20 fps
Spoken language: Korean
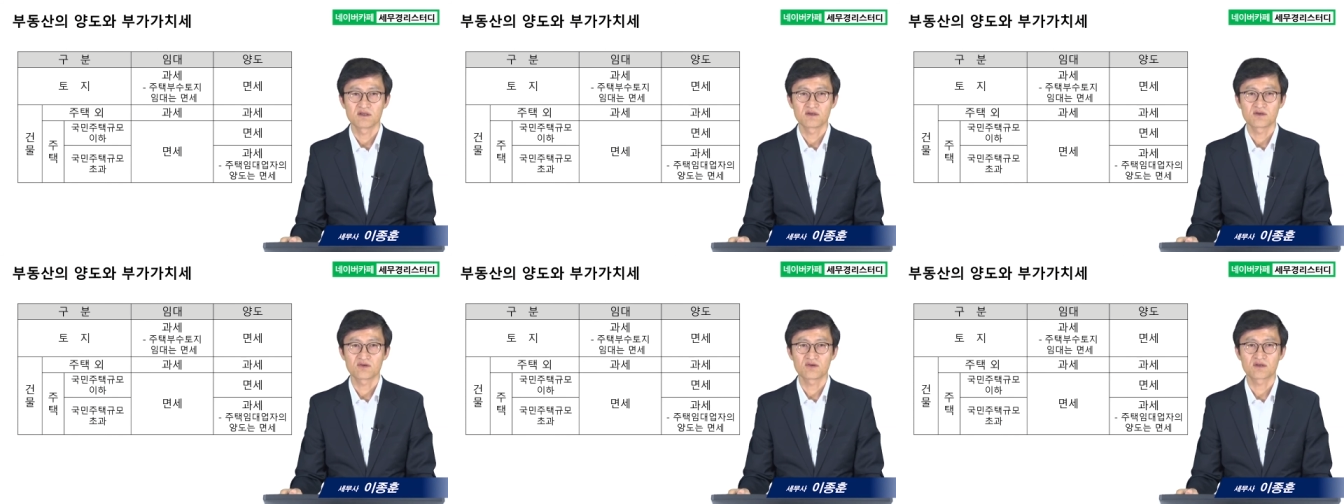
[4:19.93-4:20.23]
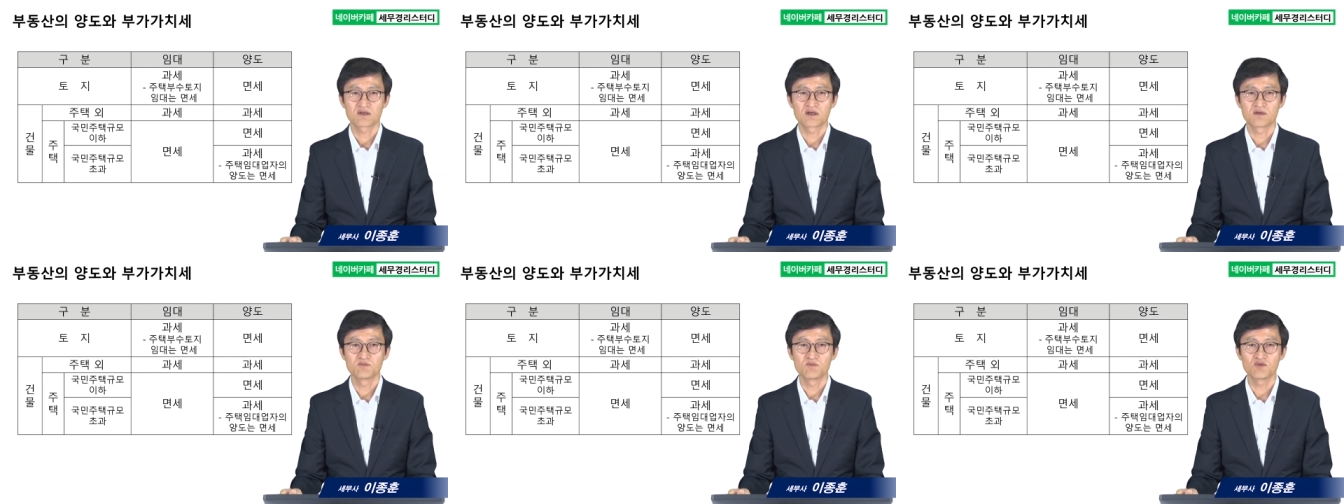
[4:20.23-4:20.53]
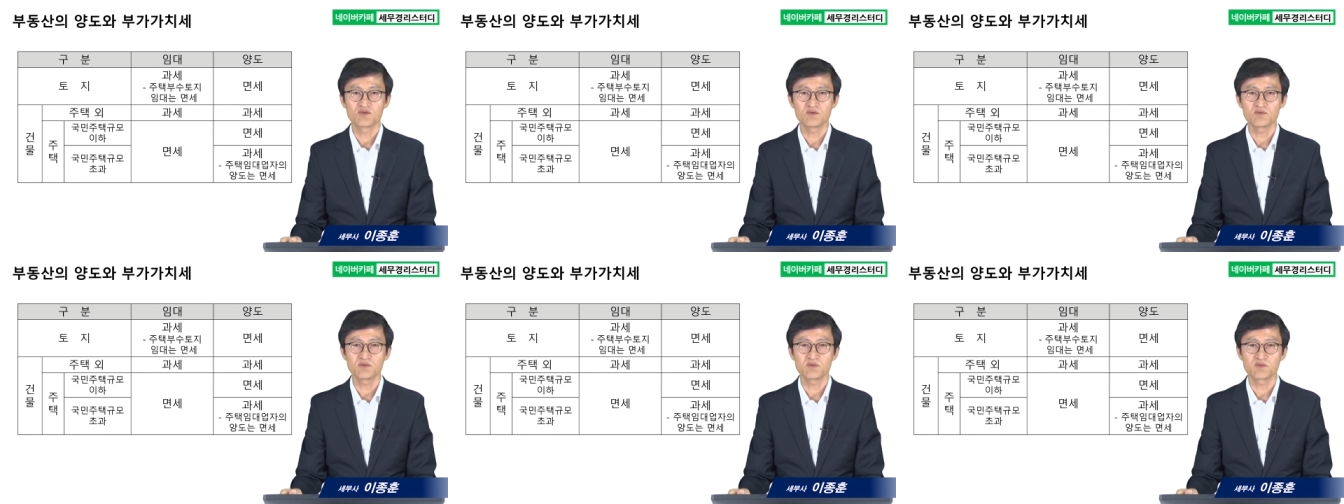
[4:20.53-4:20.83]
그리고
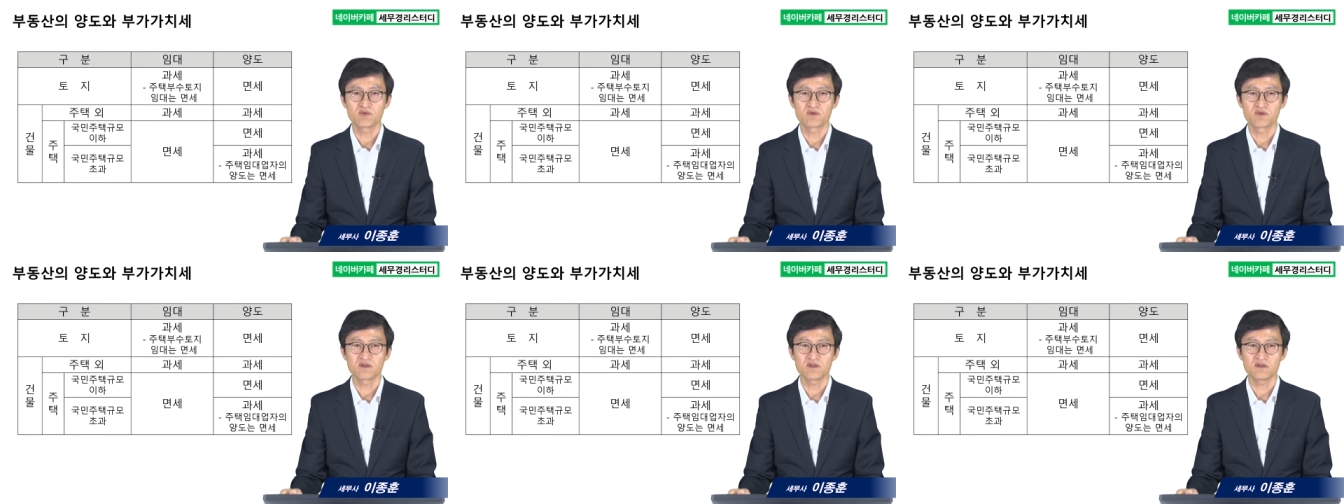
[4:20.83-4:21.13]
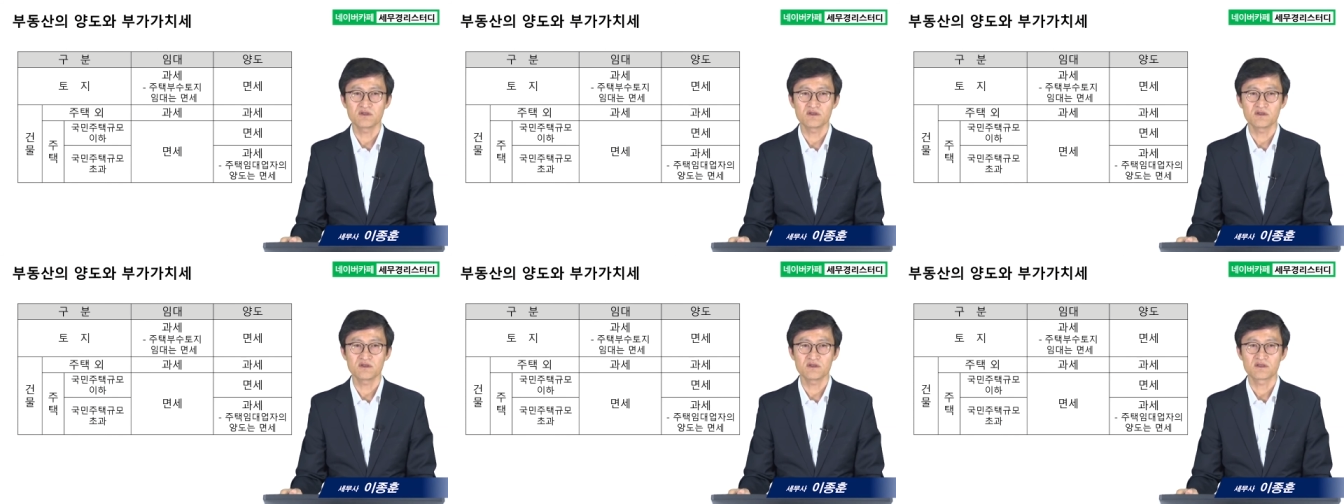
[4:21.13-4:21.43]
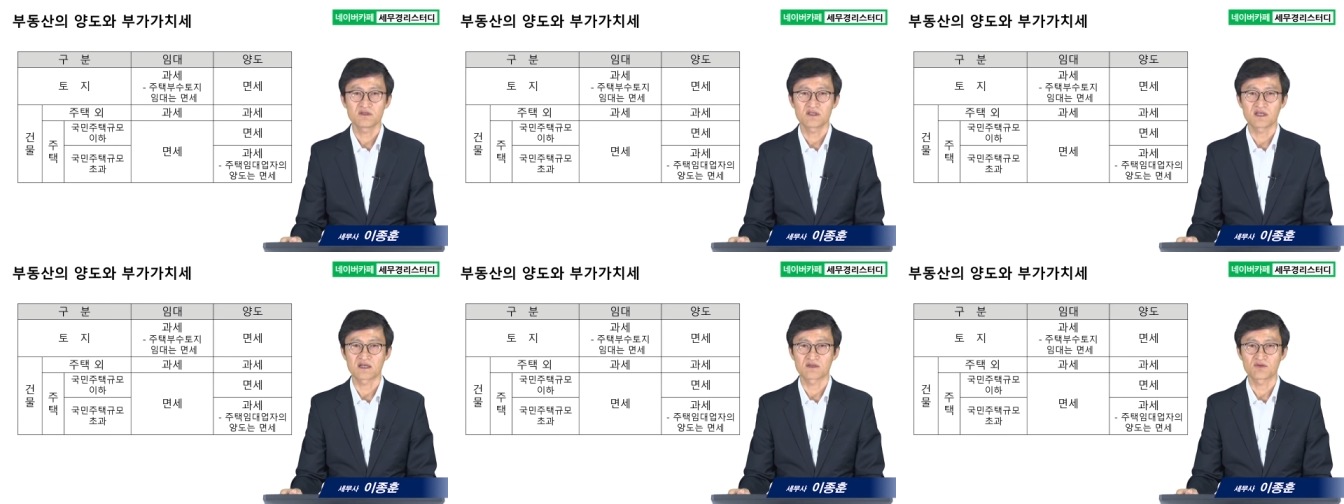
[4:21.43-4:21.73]
건물 부분을
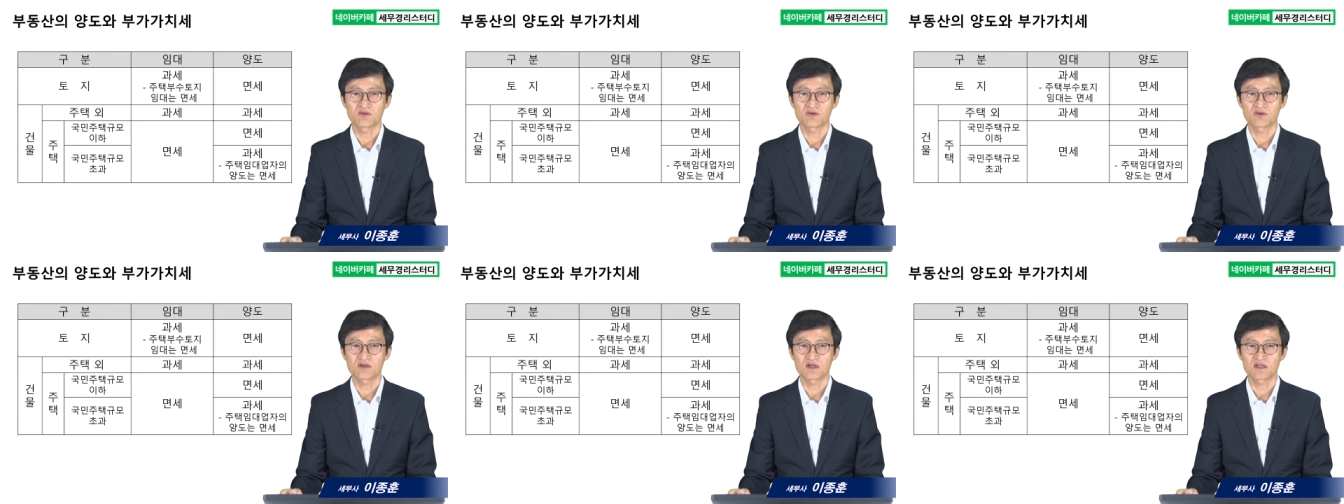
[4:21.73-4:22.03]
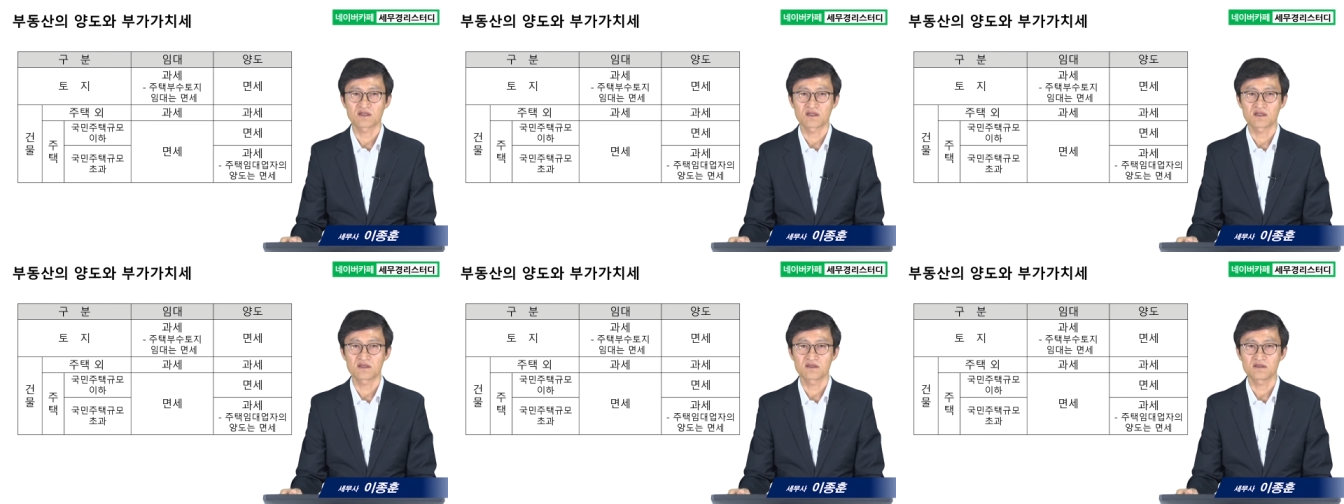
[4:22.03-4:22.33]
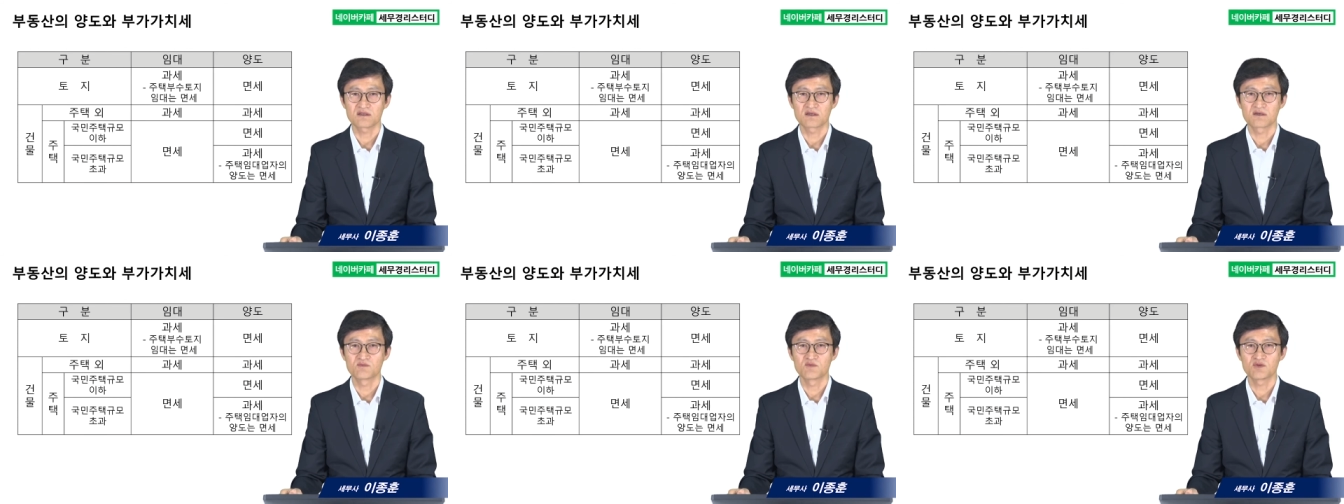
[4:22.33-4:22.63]
양도를 할
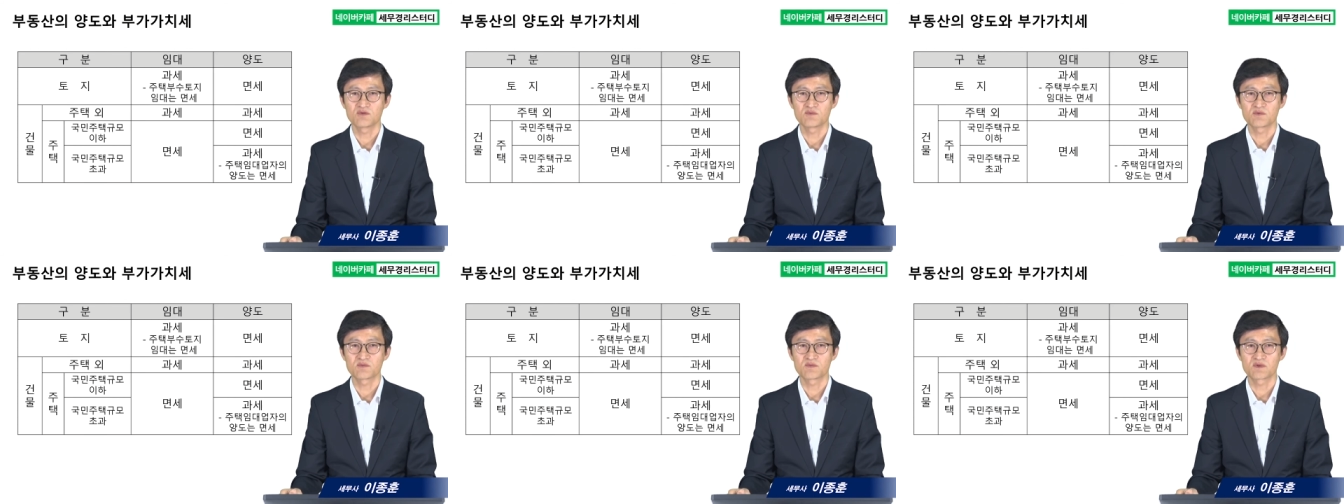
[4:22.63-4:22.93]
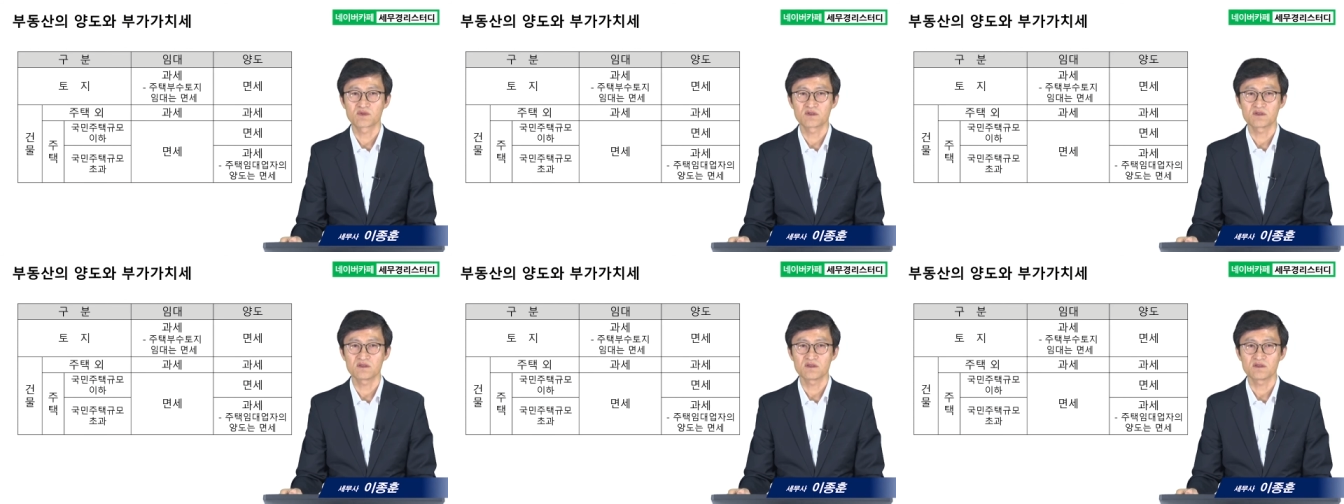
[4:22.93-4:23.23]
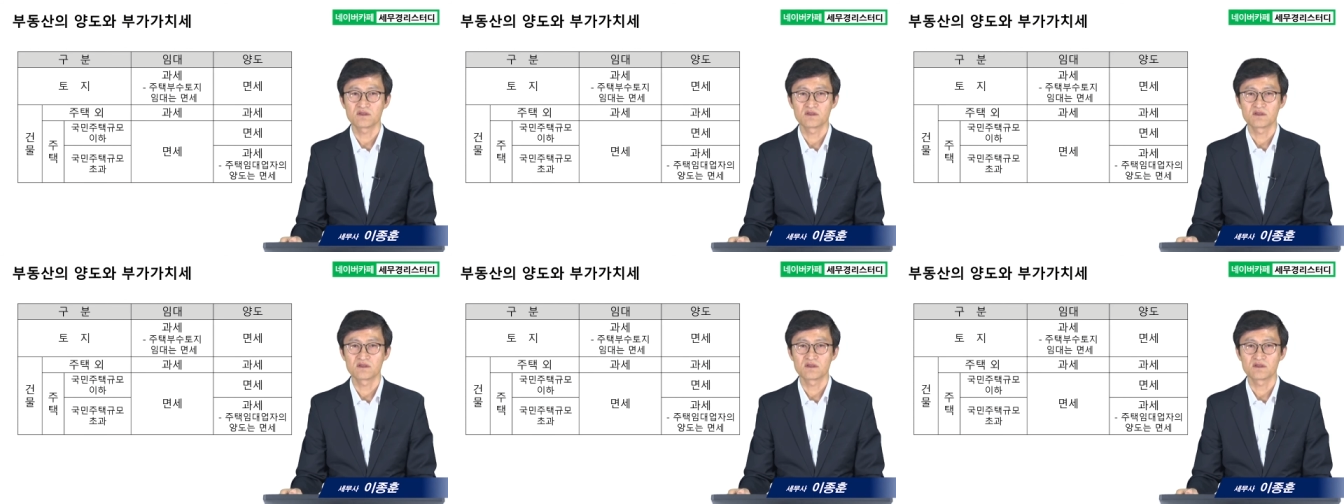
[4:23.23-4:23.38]
때는 건물 부분은